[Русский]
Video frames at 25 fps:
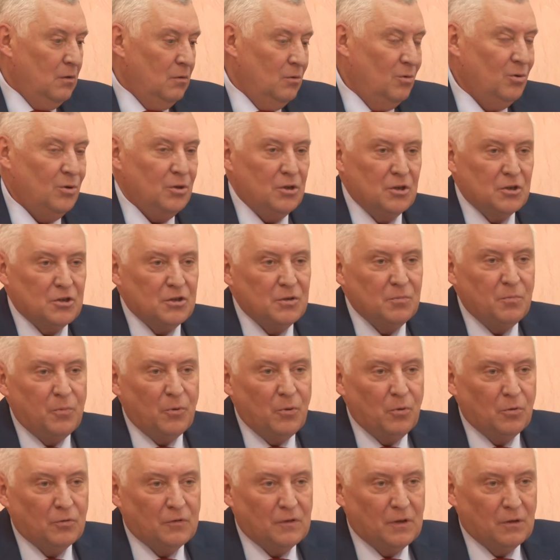Ну это же
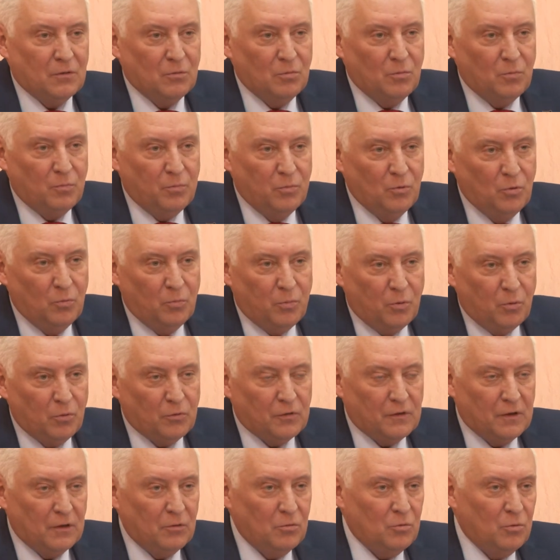просто, ну, ну
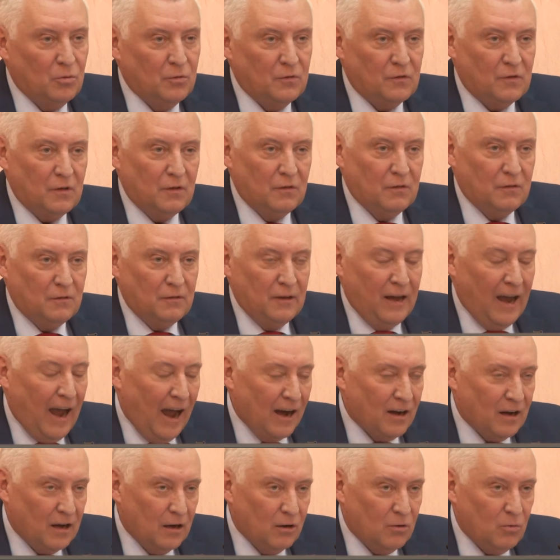просто нонсенс,
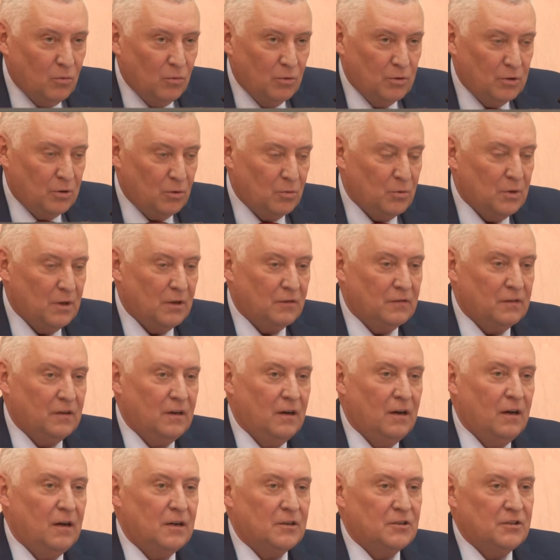а, а какой-то. У нас
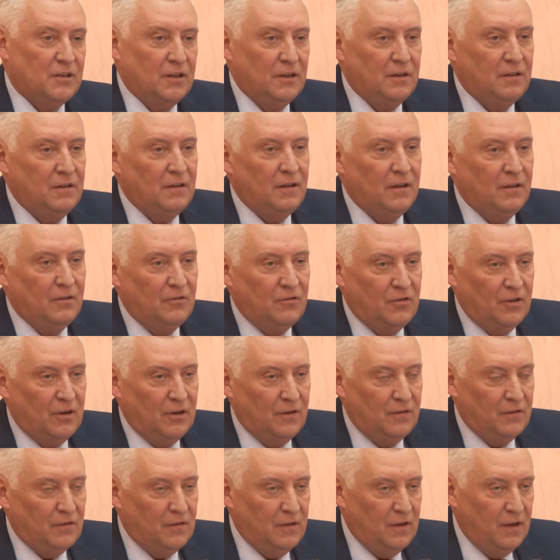каждый день,
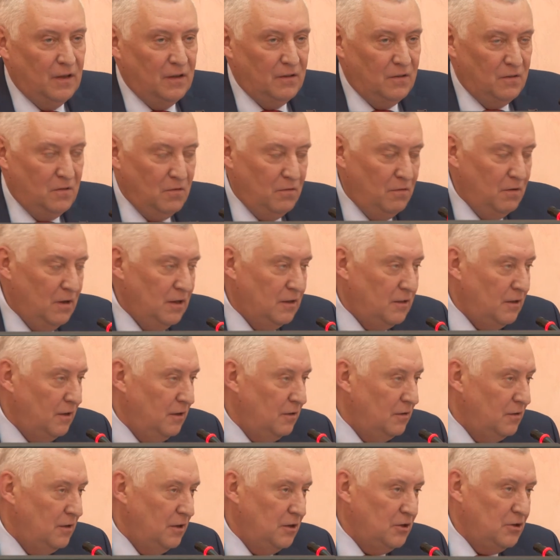через день
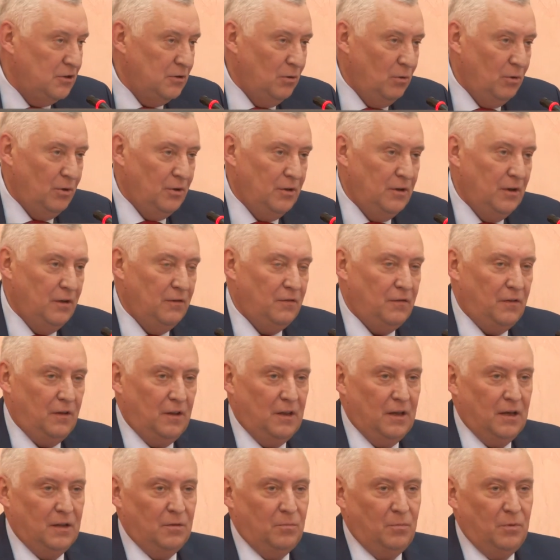2-3 тысячи людей
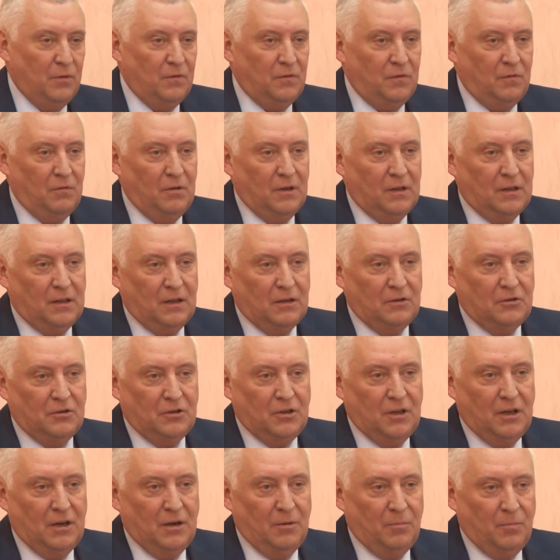сидят без света
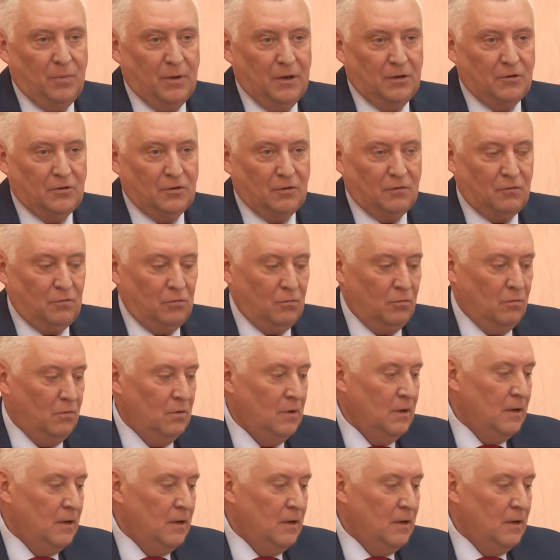4-5 часов.